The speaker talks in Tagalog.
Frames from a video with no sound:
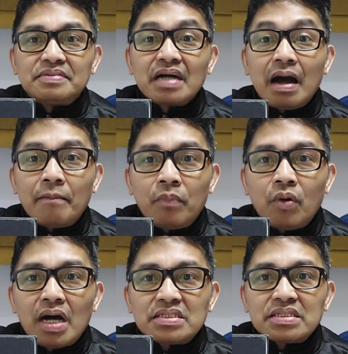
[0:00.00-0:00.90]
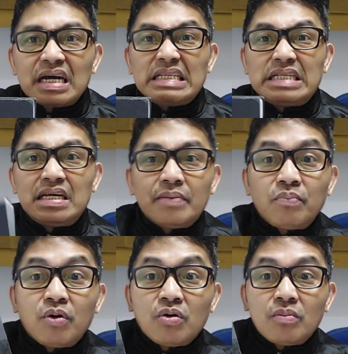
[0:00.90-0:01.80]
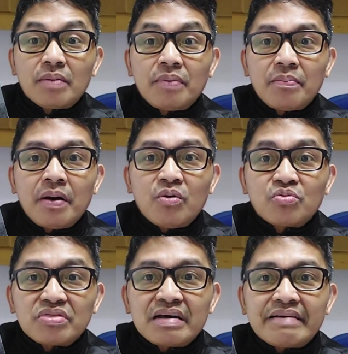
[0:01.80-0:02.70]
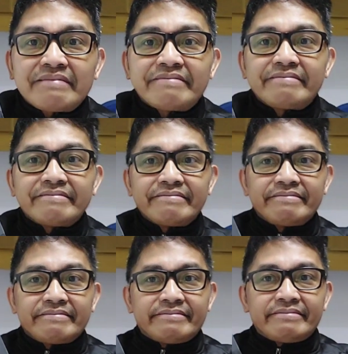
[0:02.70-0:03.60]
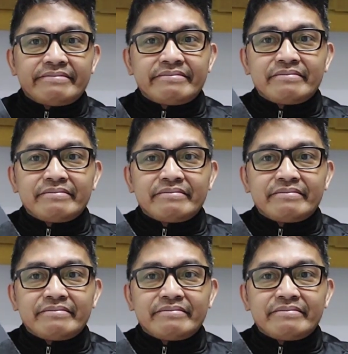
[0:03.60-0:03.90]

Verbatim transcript: kapwa at saka hindi na po ako magpapautang. Hmm?